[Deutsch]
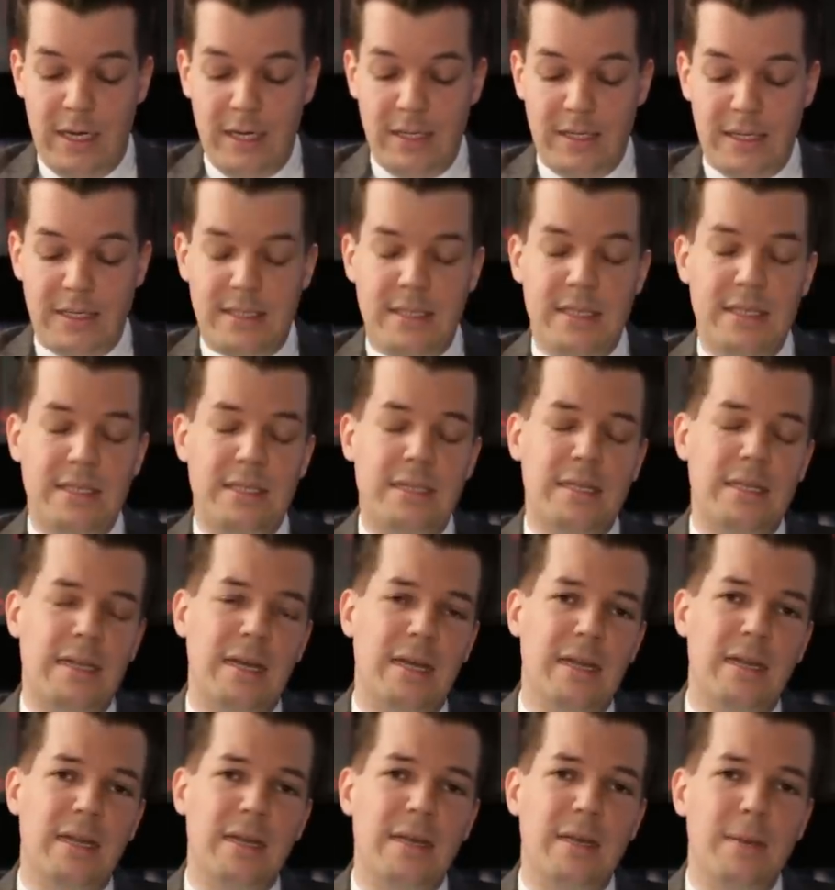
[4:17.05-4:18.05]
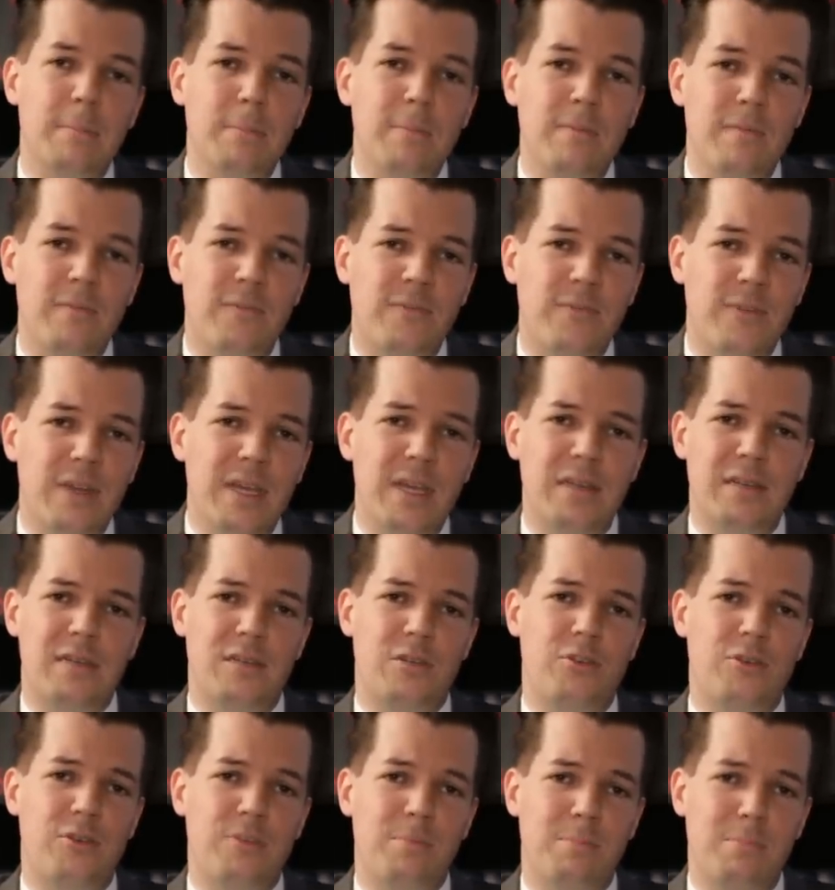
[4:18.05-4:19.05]
das sich in einer
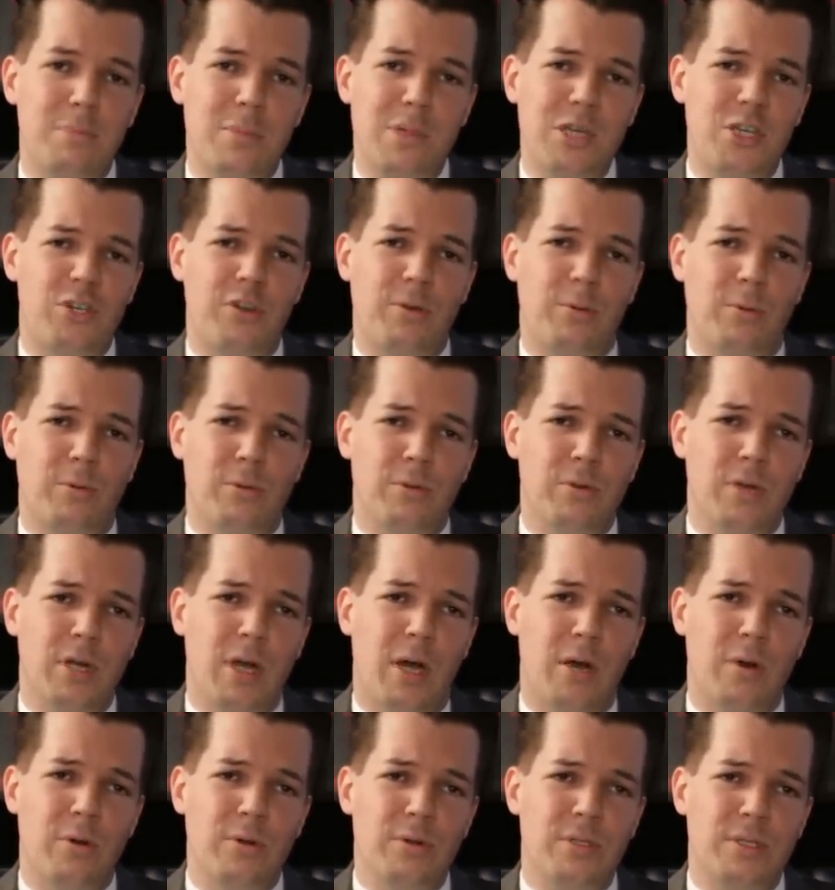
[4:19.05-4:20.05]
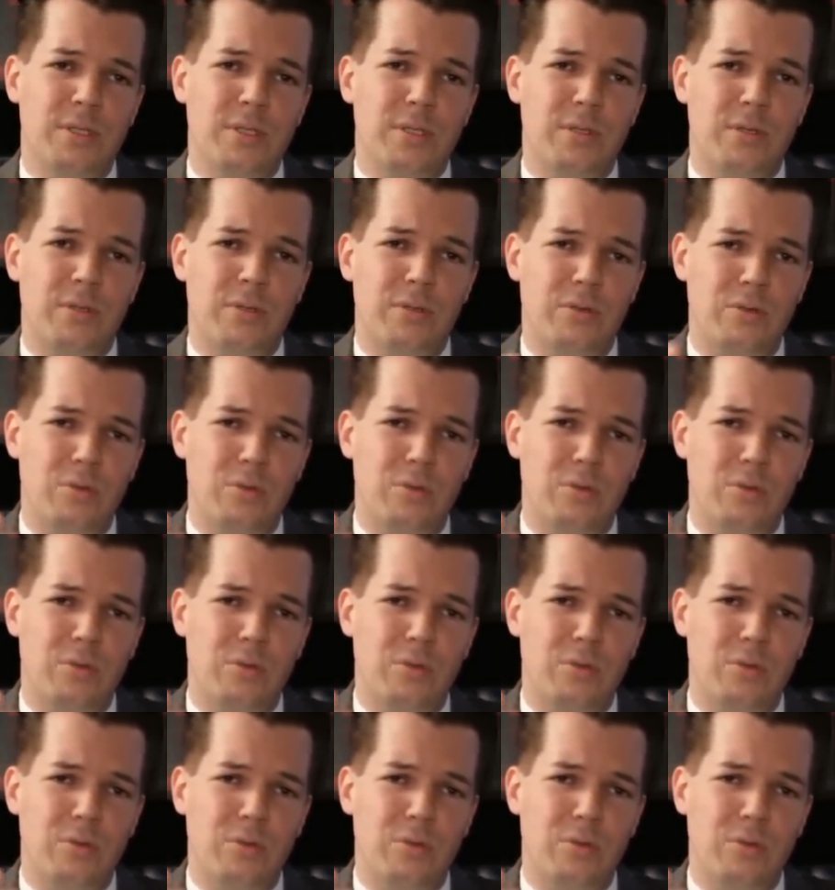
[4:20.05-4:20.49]
gefährlichen Mischung aus